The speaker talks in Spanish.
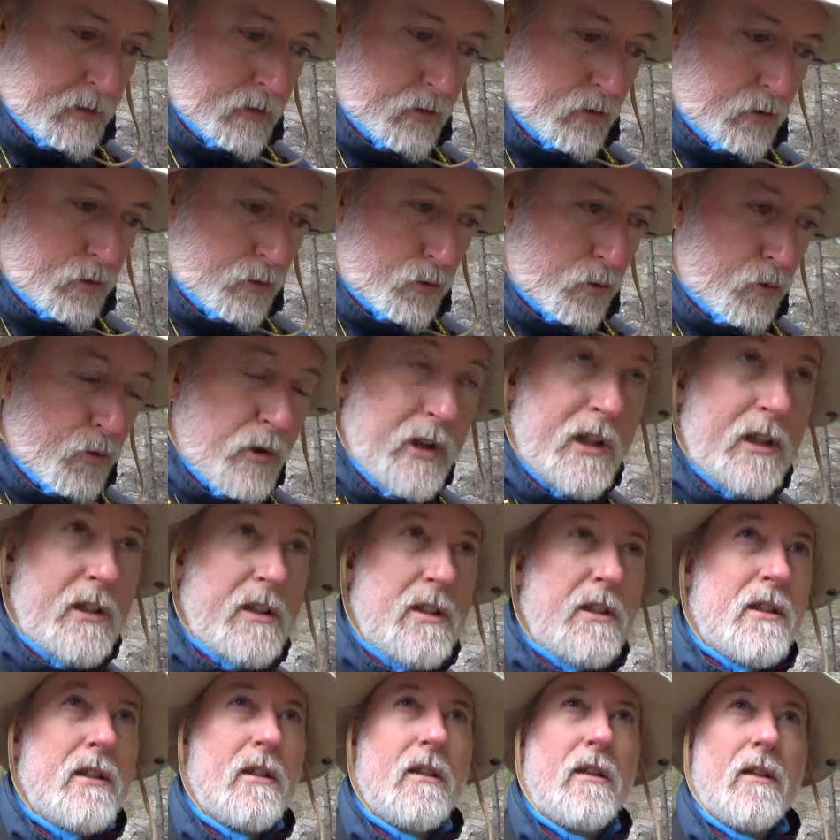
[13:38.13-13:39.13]

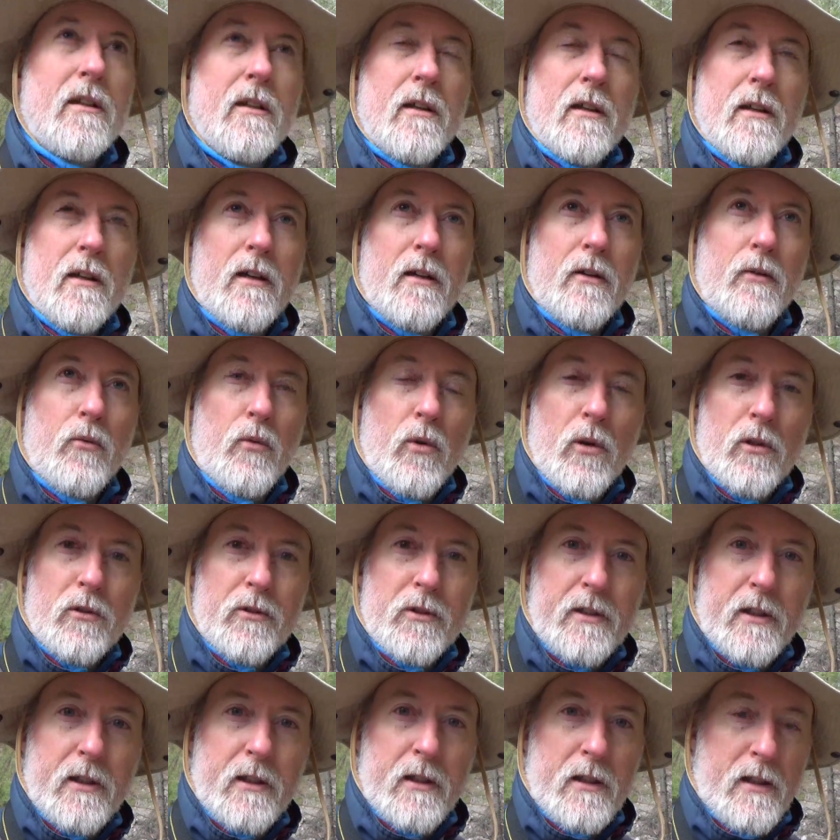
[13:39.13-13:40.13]
Luis
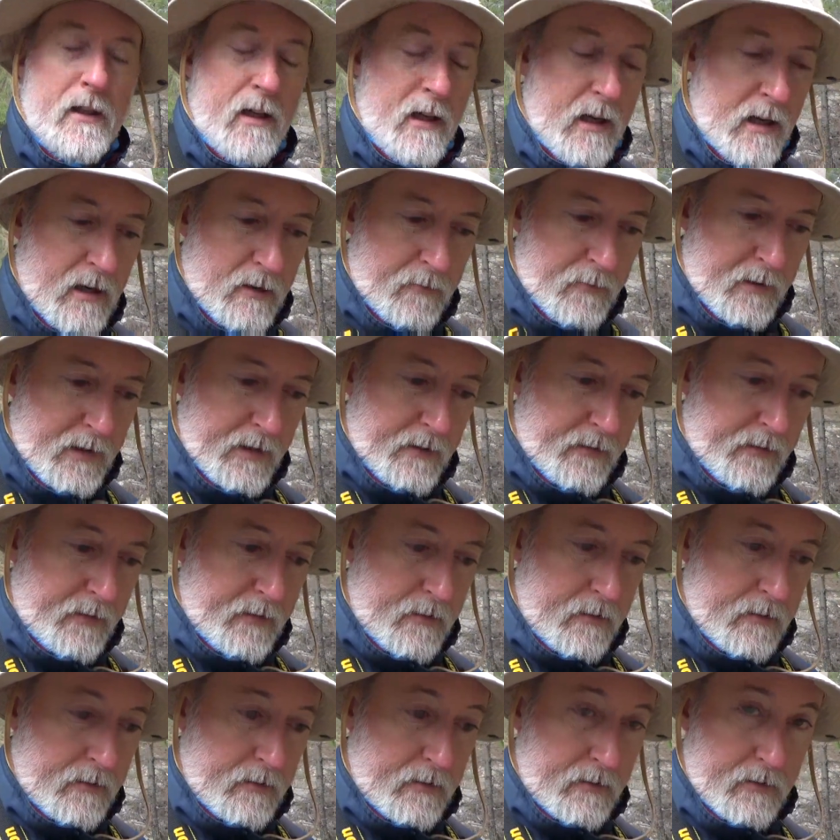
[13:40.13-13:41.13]
Walter Álvarez.
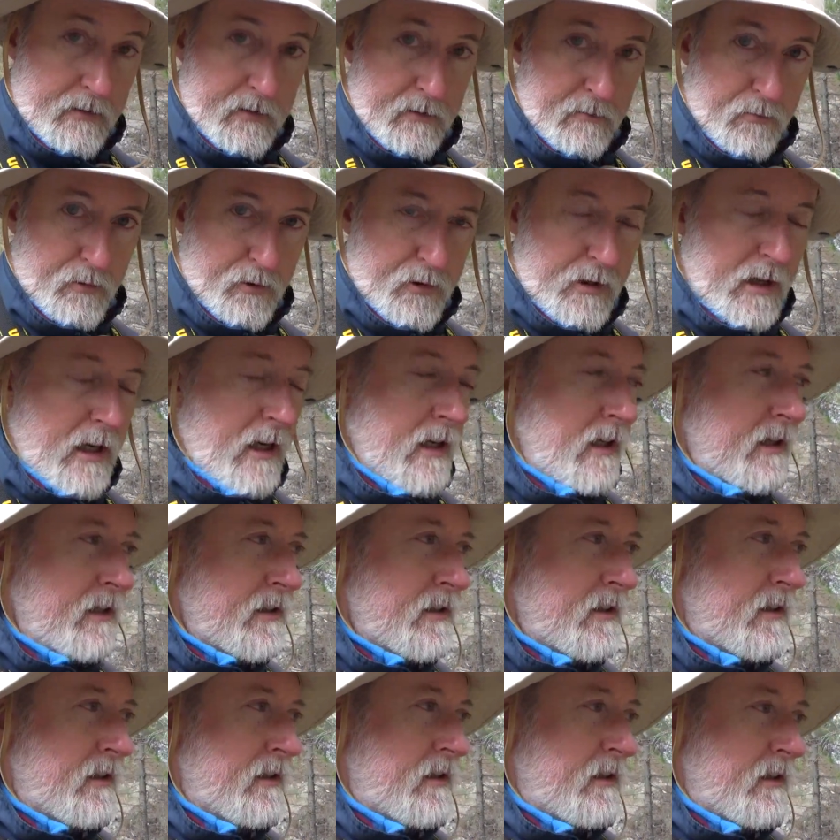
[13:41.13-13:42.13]
Si
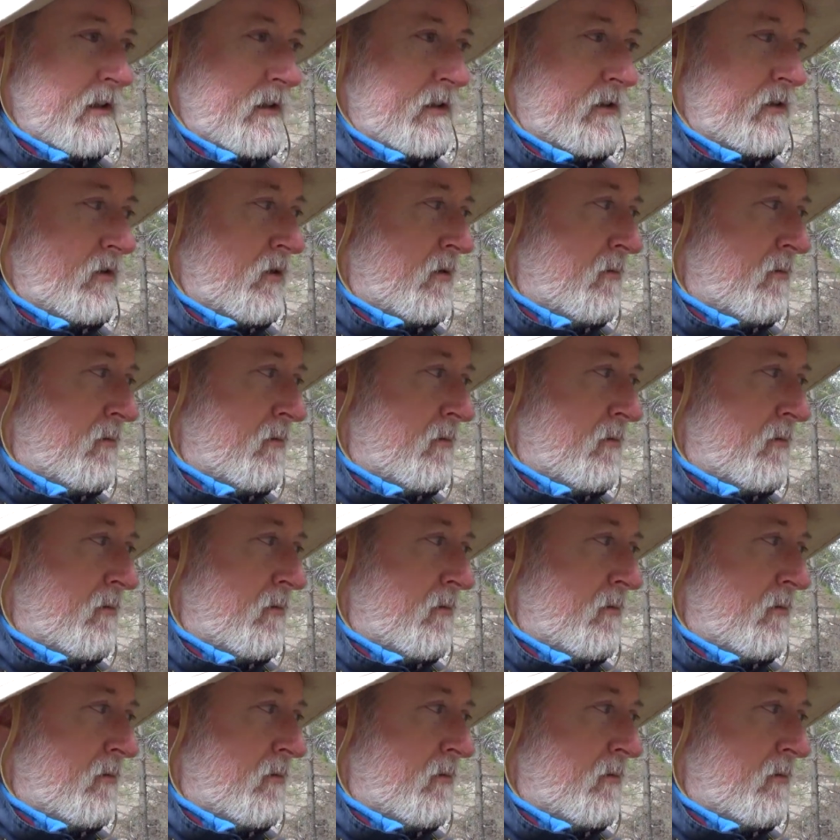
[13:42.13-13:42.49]
buscáis, este